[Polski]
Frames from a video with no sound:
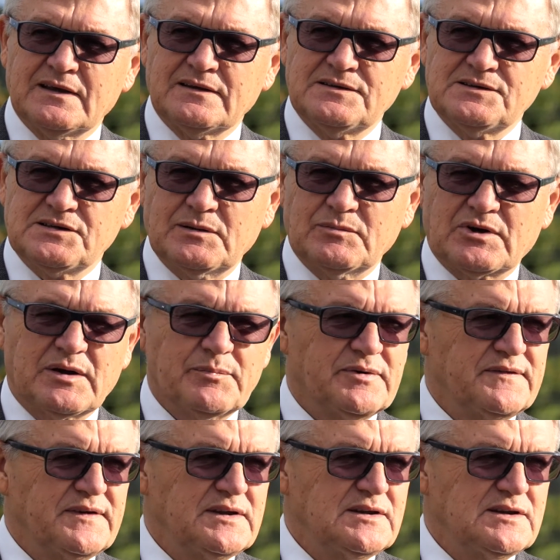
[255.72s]
dzisiaj mogę
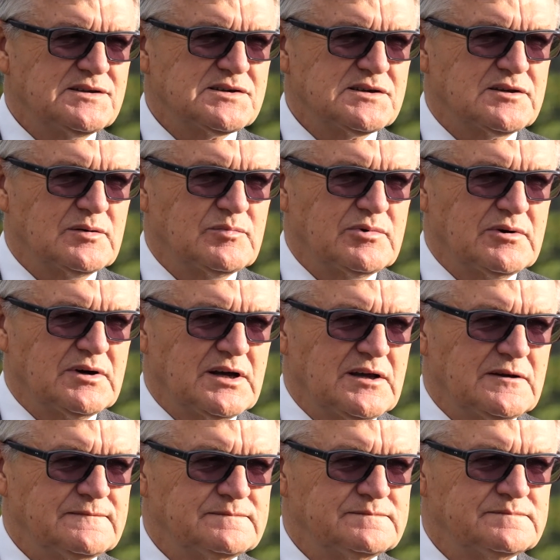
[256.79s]
powiedzieć, że to
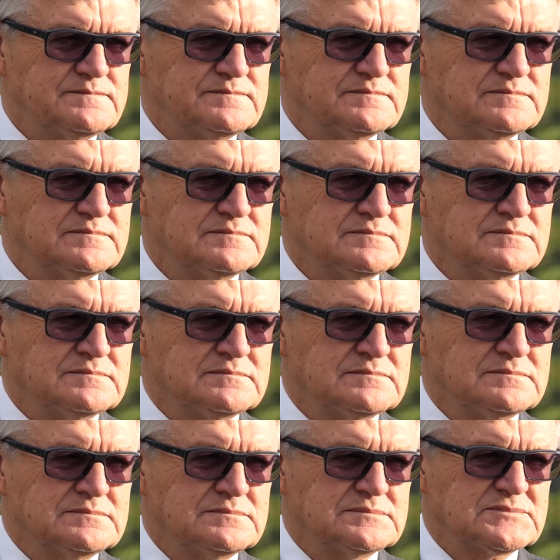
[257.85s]
była
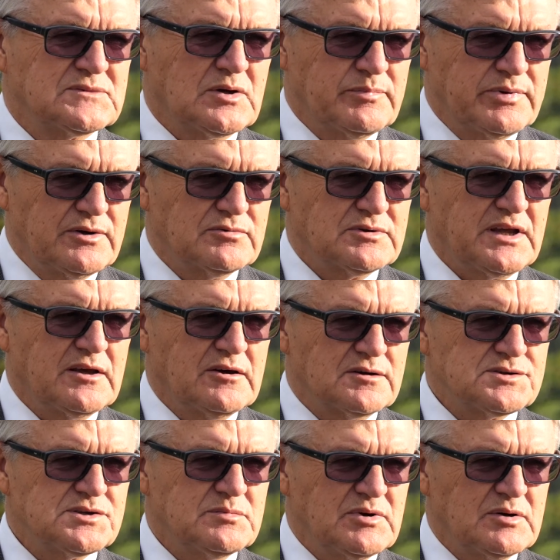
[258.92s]
to był
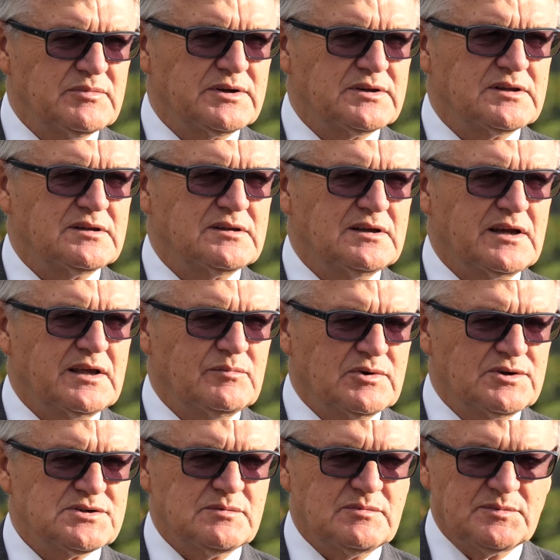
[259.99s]
najgorszy moment, jaki
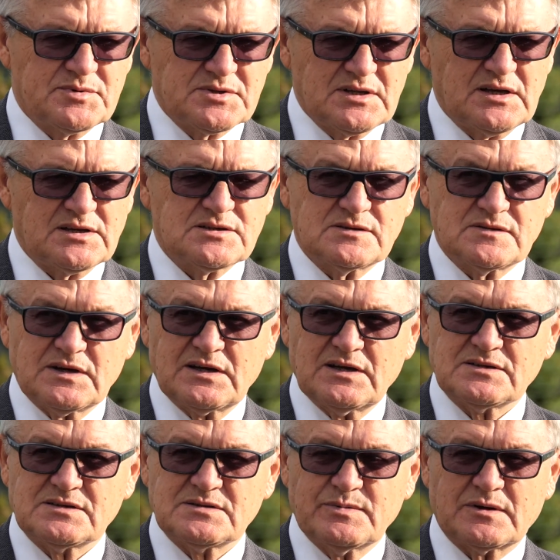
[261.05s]
mógł się mi przydarzyć w
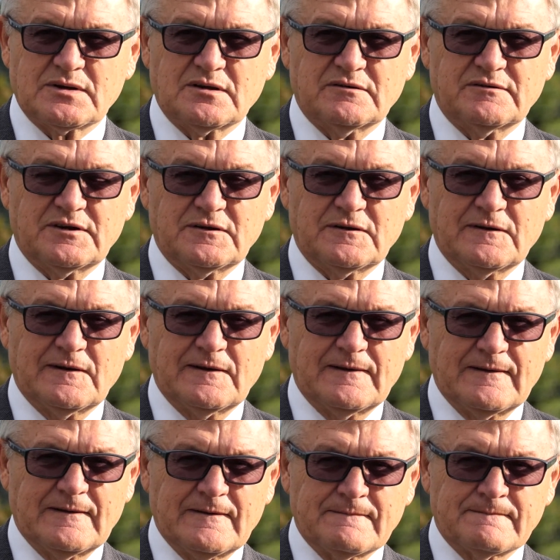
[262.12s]
karierze sportowej.
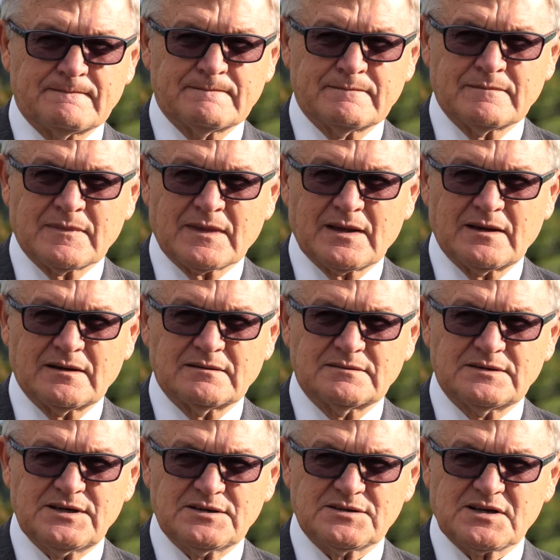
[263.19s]

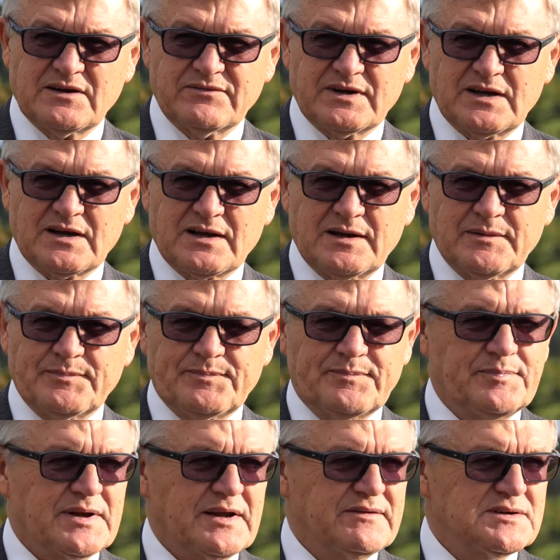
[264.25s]
Ciężka walka,
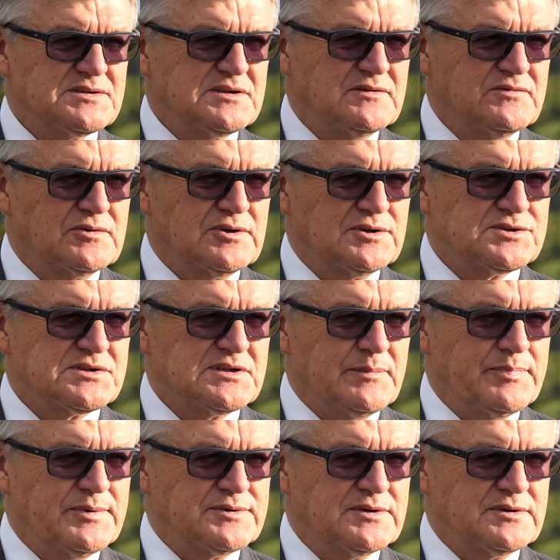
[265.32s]
prawie że dwuroczna,
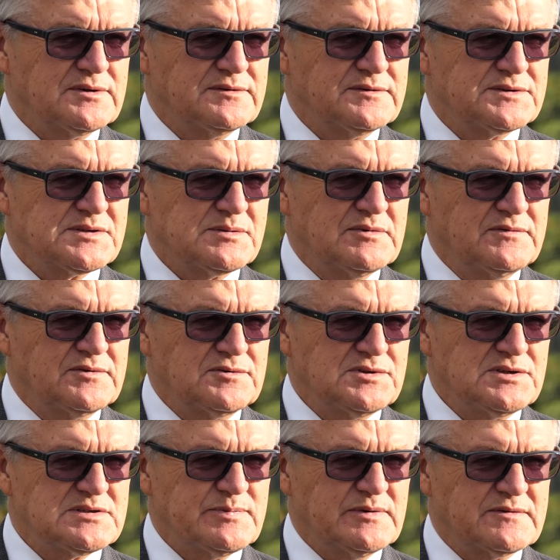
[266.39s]
po to, żeby
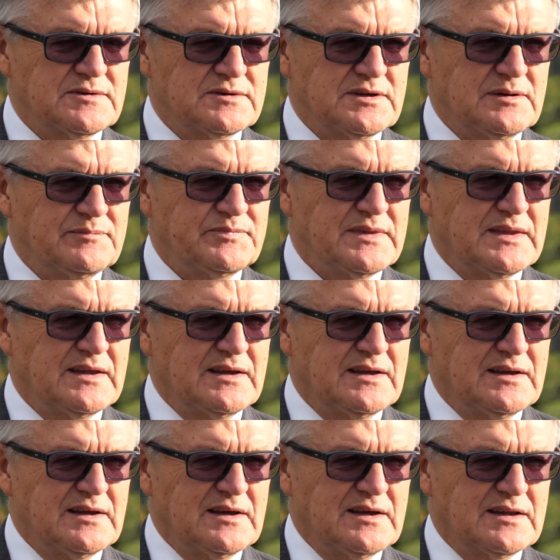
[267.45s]
wrócić z powrotem
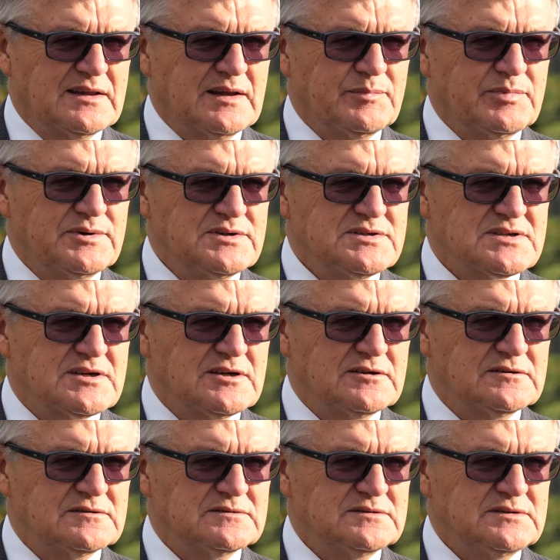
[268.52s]
na
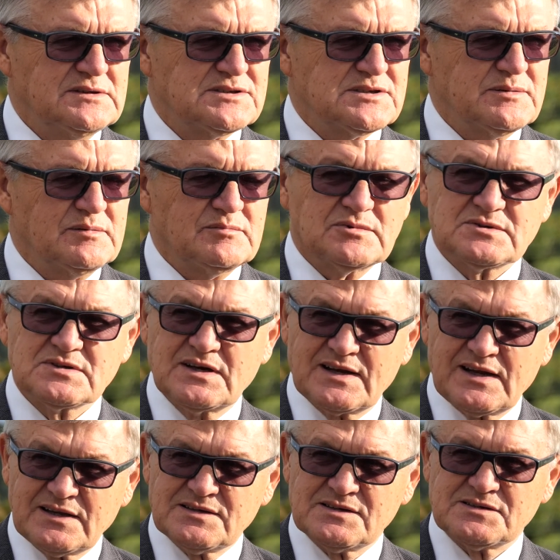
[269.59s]
boisko i żeby móc
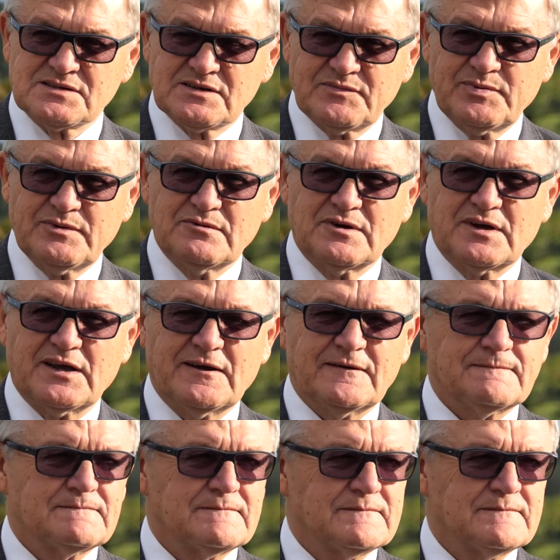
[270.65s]
grać jeszcze w piłkę.